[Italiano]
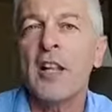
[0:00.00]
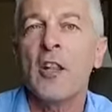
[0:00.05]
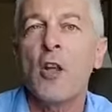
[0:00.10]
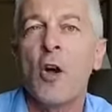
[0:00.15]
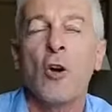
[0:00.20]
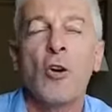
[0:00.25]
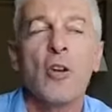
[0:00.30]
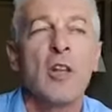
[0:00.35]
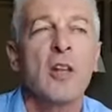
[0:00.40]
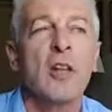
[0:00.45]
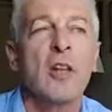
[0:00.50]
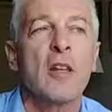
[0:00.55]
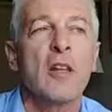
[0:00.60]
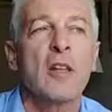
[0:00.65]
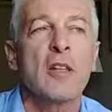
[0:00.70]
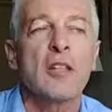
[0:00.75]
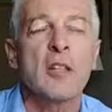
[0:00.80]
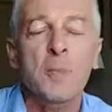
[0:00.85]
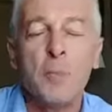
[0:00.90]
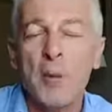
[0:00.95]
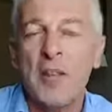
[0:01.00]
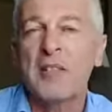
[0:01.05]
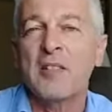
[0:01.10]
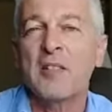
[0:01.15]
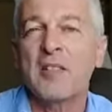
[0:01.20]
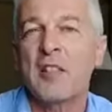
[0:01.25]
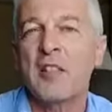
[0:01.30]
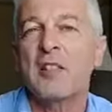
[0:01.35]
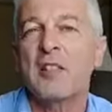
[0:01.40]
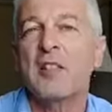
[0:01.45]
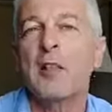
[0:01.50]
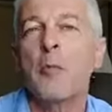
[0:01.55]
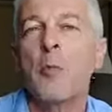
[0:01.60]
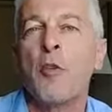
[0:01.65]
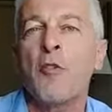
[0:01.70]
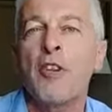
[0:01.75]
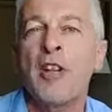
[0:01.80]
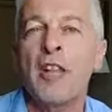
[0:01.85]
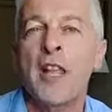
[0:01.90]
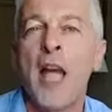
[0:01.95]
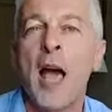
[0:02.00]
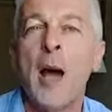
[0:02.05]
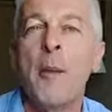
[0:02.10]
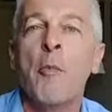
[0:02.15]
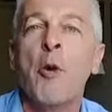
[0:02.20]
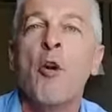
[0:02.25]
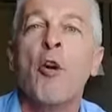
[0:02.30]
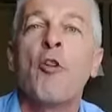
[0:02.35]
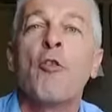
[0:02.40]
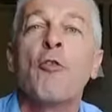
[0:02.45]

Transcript: noi spessissimo veniamo